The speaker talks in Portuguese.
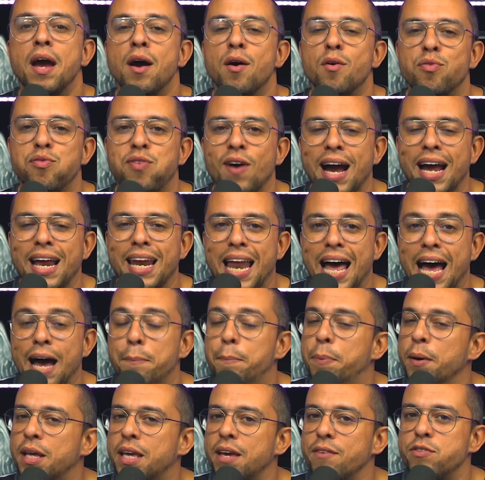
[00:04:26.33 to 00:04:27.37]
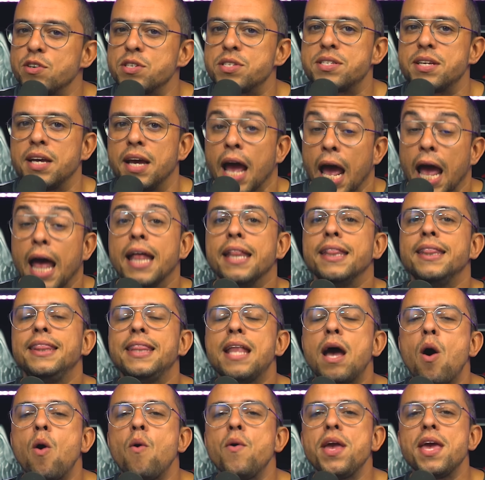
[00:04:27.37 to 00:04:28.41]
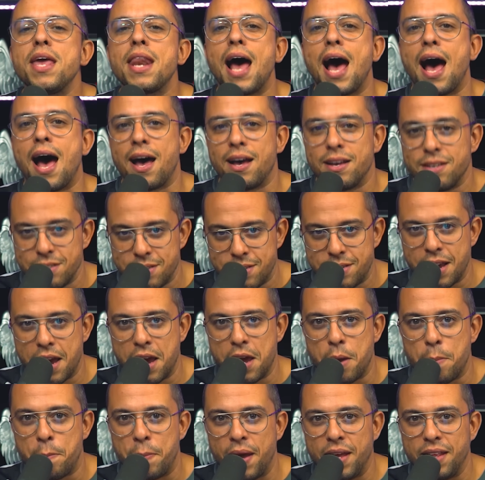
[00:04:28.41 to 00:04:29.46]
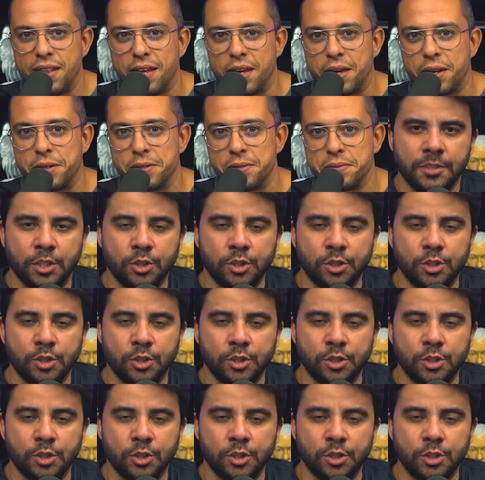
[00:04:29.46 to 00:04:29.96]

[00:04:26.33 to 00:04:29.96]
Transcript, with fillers: Vai lá porque você não irá se arrepender.